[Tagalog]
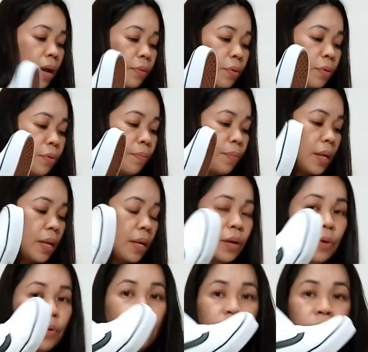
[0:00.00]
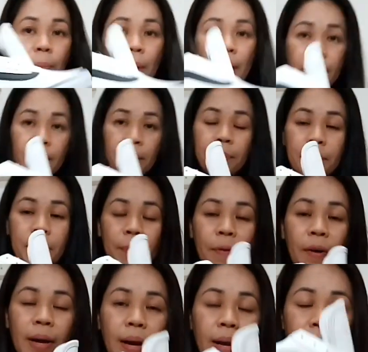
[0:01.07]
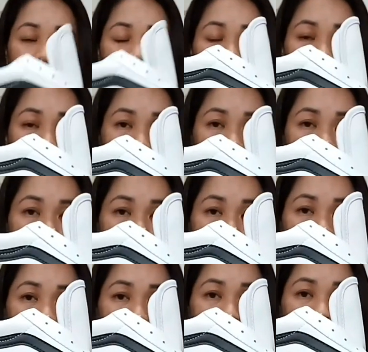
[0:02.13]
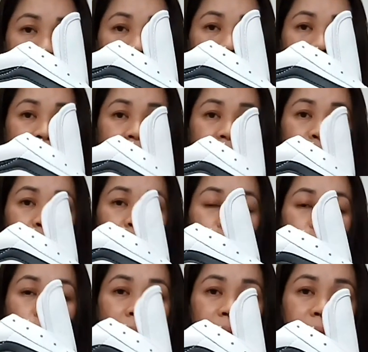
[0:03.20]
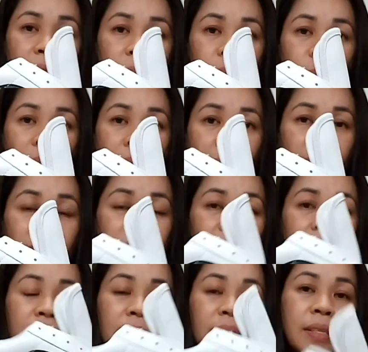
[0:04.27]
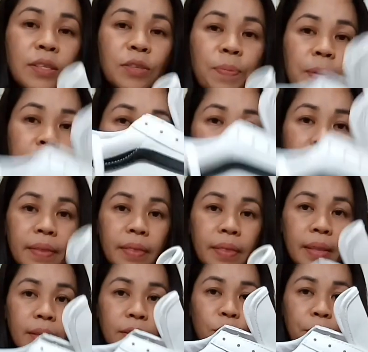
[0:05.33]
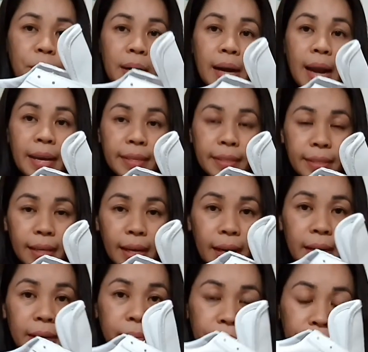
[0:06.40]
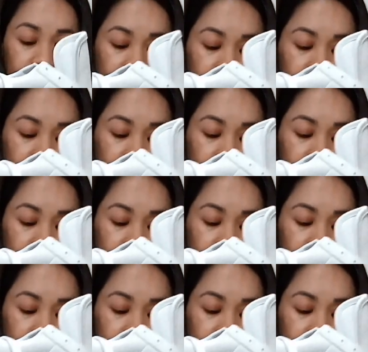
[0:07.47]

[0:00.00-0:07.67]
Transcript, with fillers: Ito yung binili ko na parang may pagka-leather lang. Combination white and black. Super light, super light niya.